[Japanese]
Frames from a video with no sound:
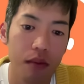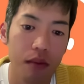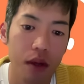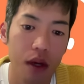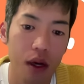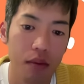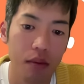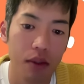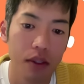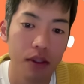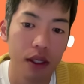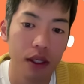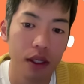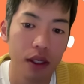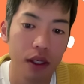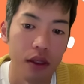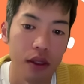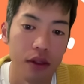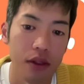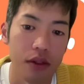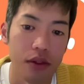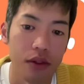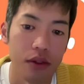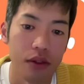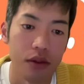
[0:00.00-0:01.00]
安倍政
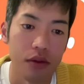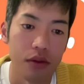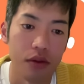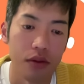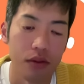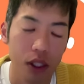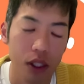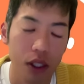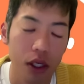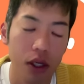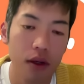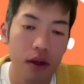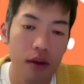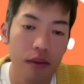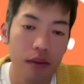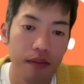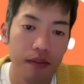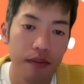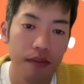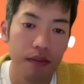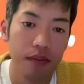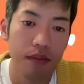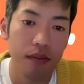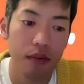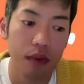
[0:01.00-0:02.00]
権っていうのもね、
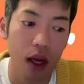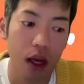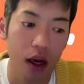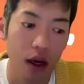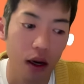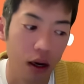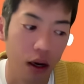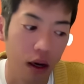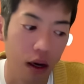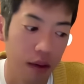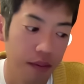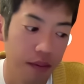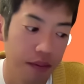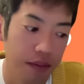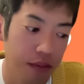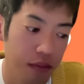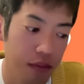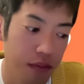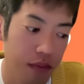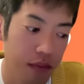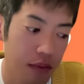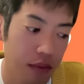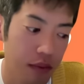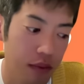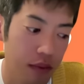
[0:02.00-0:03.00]
なんか、
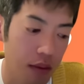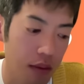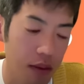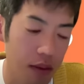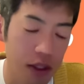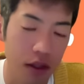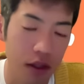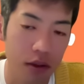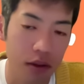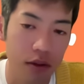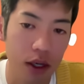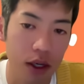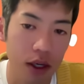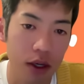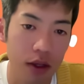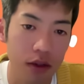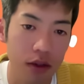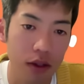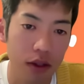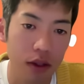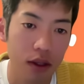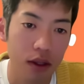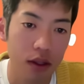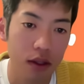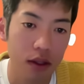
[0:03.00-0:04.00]
安倍さんは裏側に
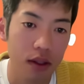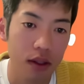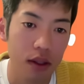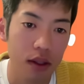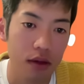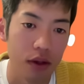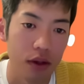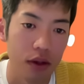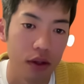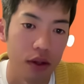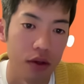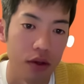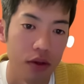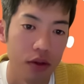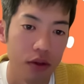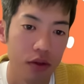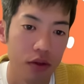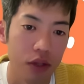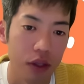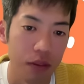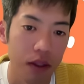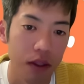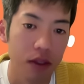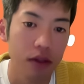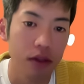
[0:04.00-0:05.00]
戦ってたとかで言う
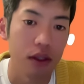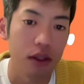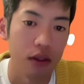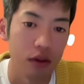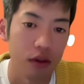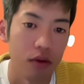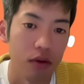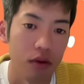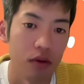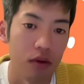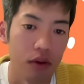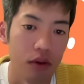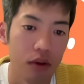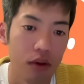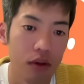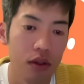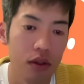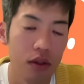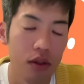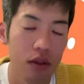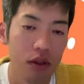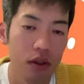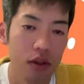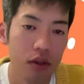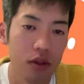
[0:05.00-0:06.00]
人いますけど、
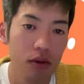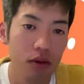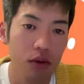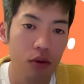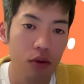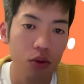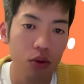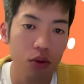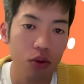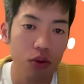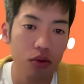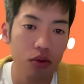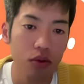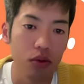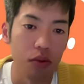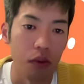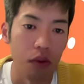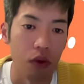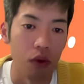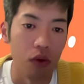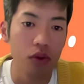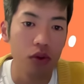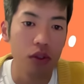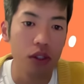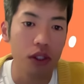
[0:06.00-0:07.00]
まあ、こういうの
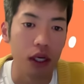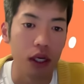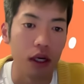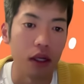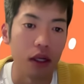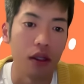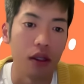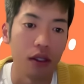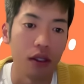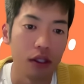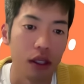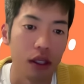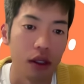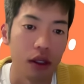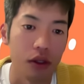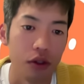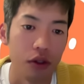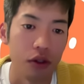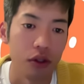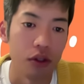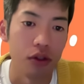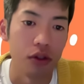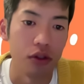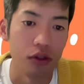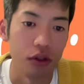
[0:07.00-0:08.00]
も放置されてきたって
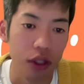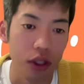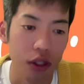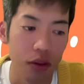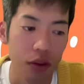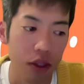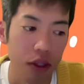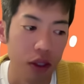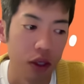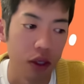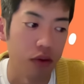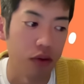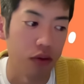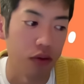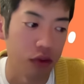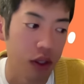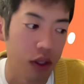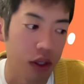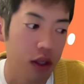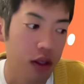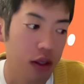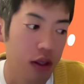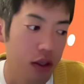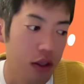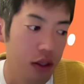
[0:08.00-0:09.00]
いう意味で言うと
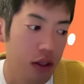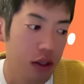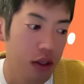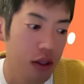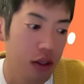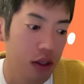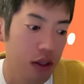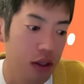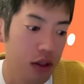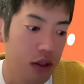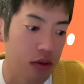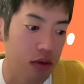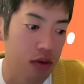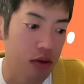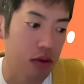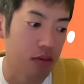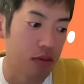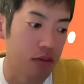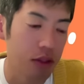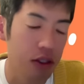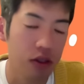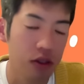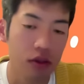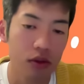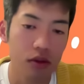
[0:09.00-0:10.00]
ね、その
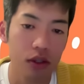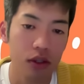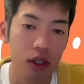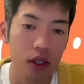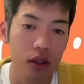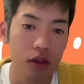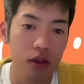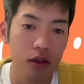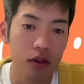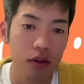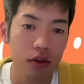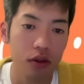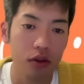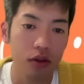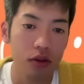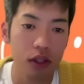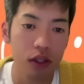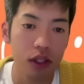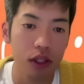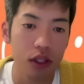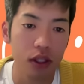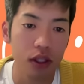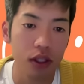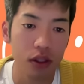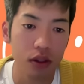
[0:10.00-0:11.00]
安倍晋三さんという人の
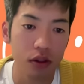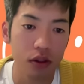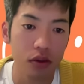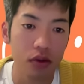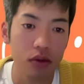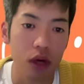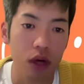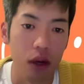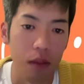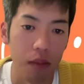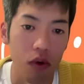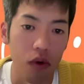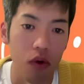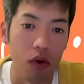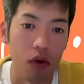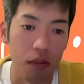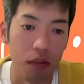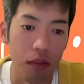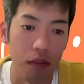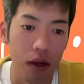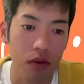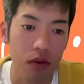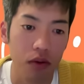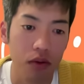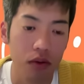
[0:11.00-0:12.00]
政治家の評価も、
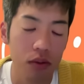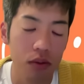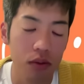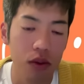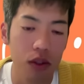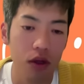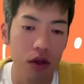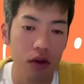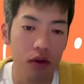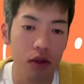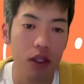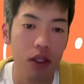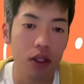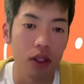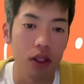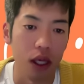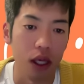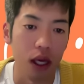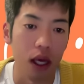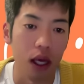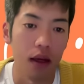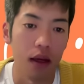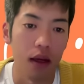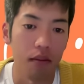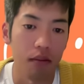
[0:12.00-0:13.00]
まあ、この問題を機に
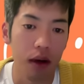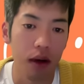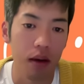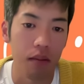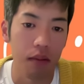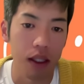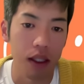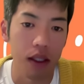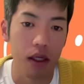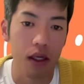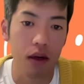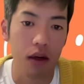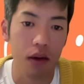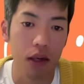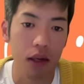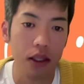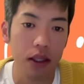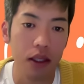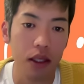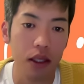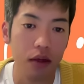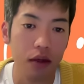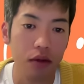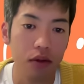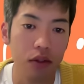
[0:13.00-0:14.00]
ね、まあ、また変わっ
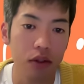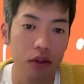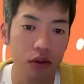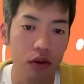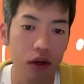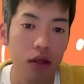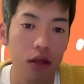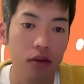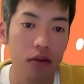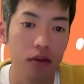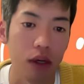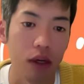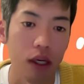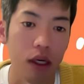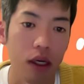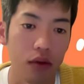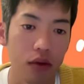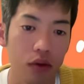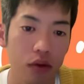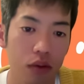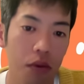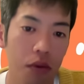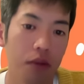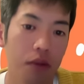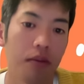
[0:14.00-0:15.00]
ていく必要があるのかな
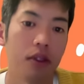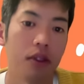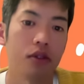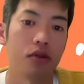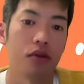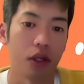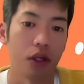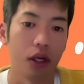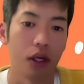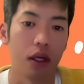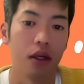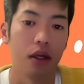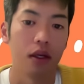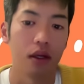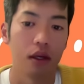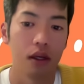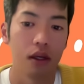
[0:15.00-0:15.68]
と思いますよね。